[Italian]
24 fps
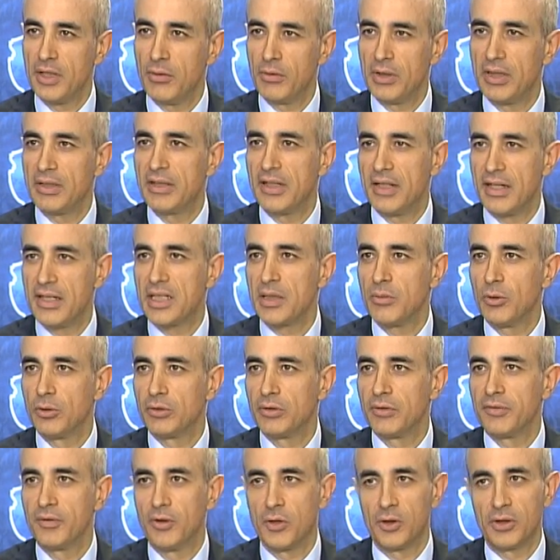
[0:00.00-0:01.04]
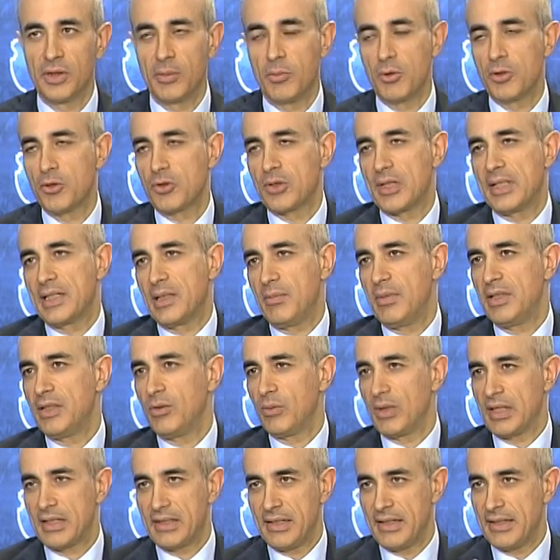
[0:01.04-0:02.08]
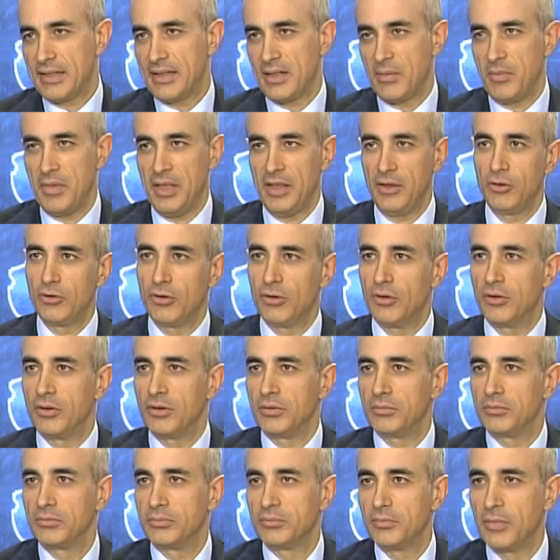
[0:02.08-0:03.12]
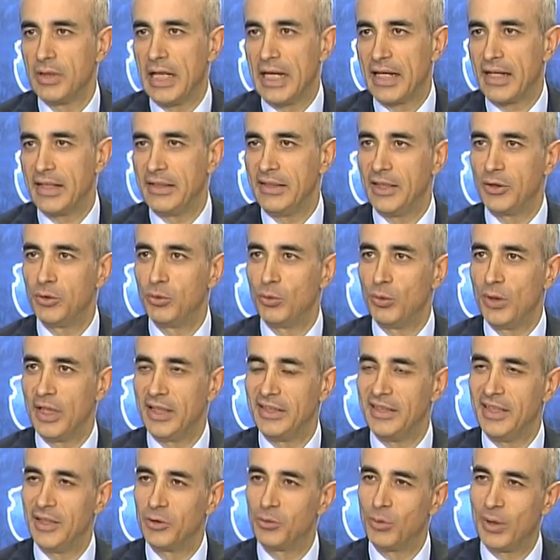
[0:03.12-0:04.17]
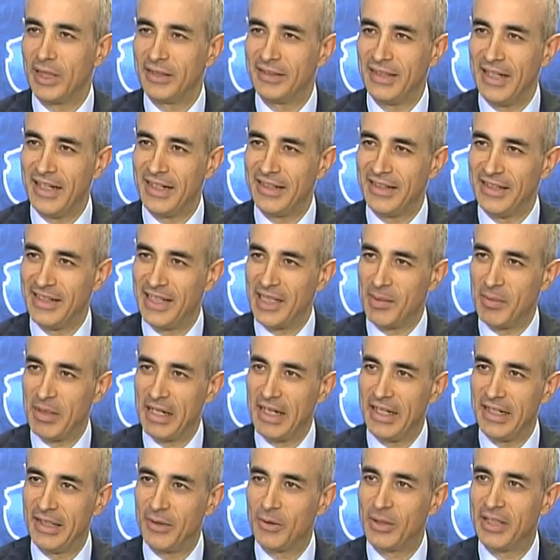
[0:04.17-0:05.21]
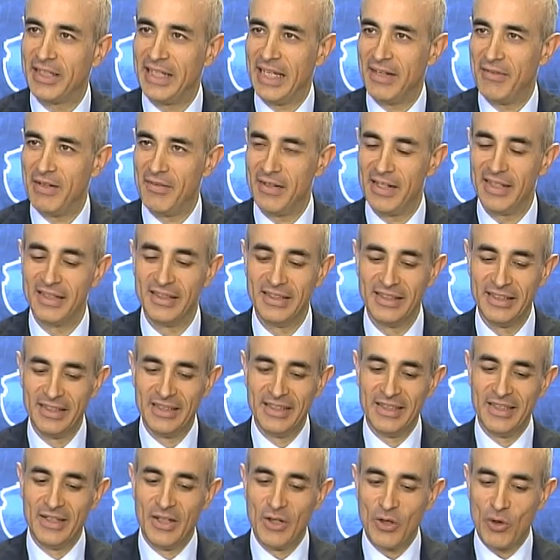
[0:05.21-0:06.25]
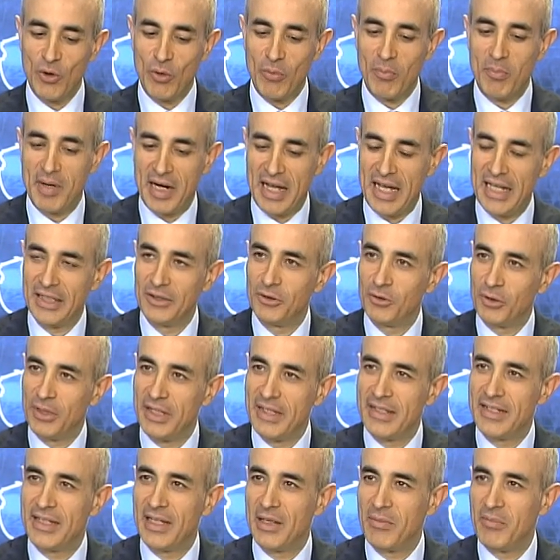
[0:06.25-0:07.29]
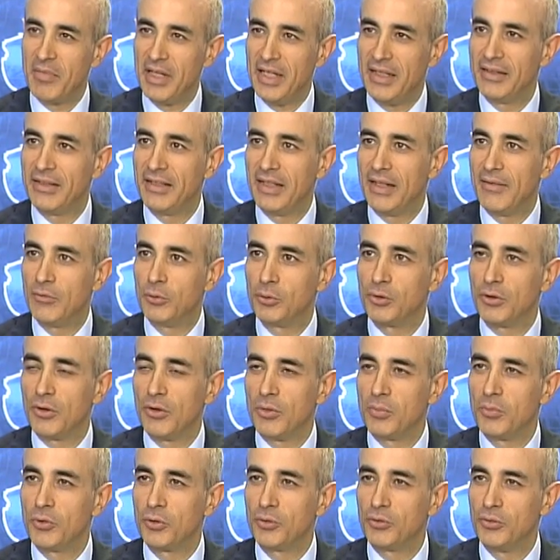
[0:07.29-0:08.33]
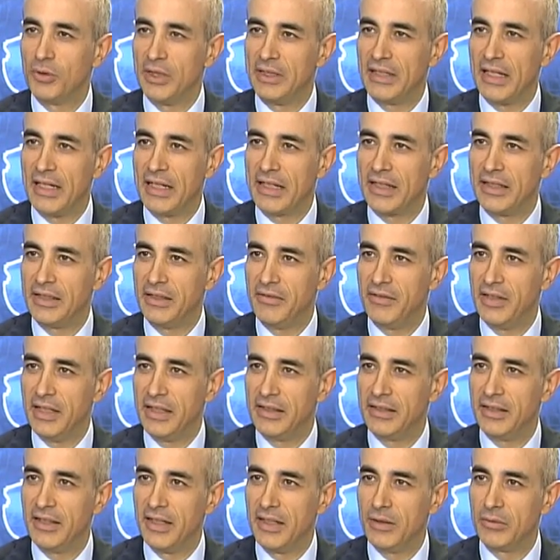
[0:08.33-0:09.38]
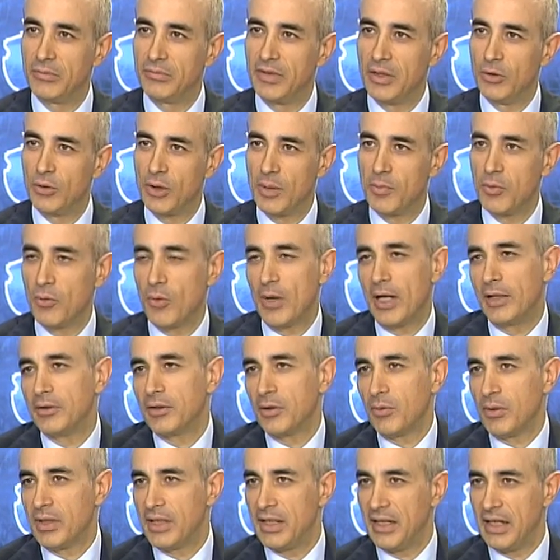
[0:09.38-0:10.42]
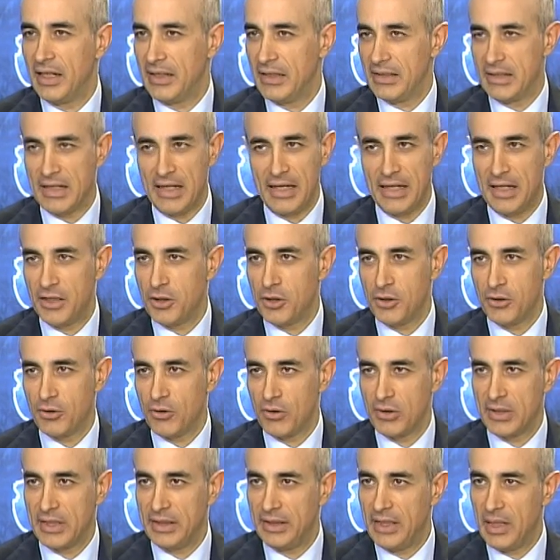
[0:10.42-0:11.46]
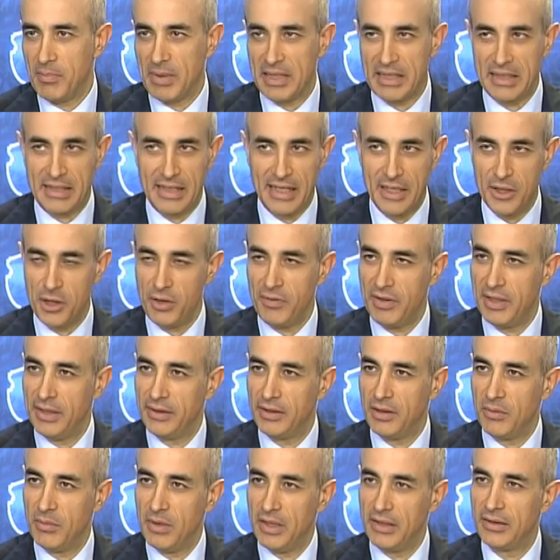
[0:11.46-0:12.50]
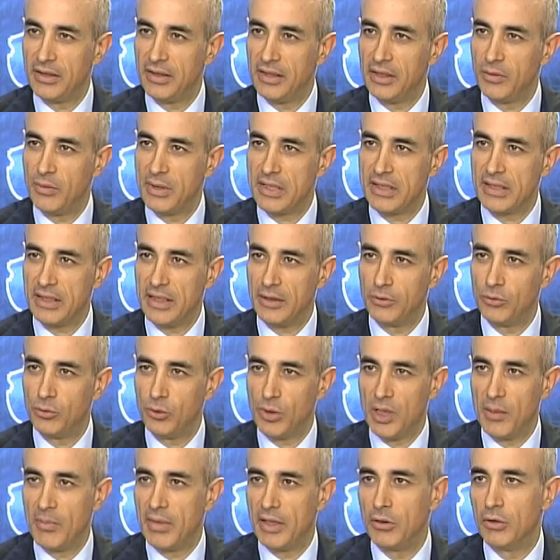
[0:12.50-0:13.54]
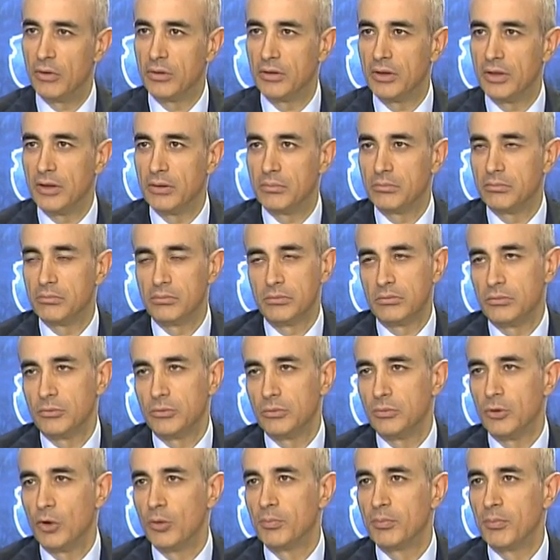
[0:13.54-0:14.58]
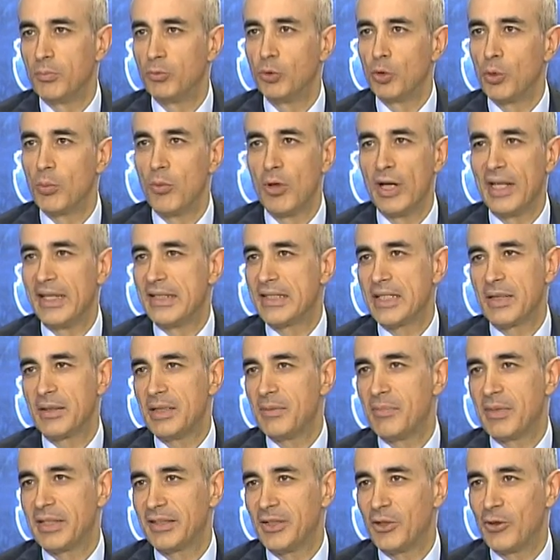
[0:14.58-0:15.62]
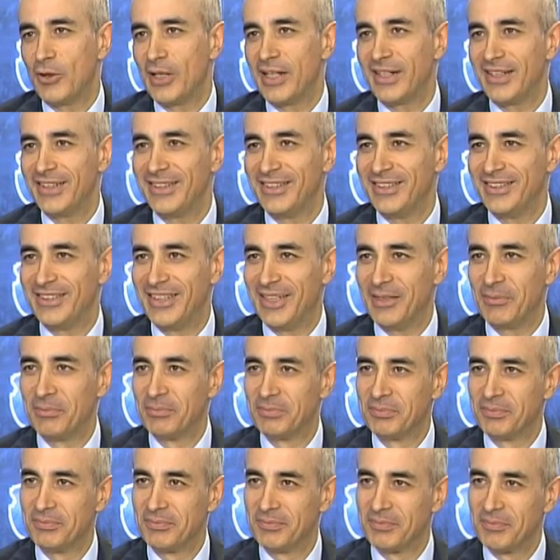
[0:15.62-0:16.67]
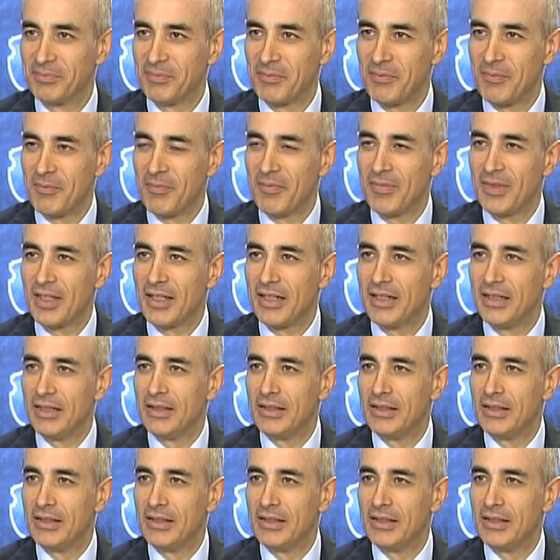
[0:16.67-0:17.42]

un interesse molto forte, poi sostanzialmente un assestamento anche di natura, di natura tecnica, magari chi aveva comprato inizialmente ha avuto l'opportunità anche di vendere a un valore più alto e quindi realizzare. Ci sono stati dei passaggi evidentemente di questa natura, ma non, non turbulenze di particolare entità. Però ecco, i movimenti comunque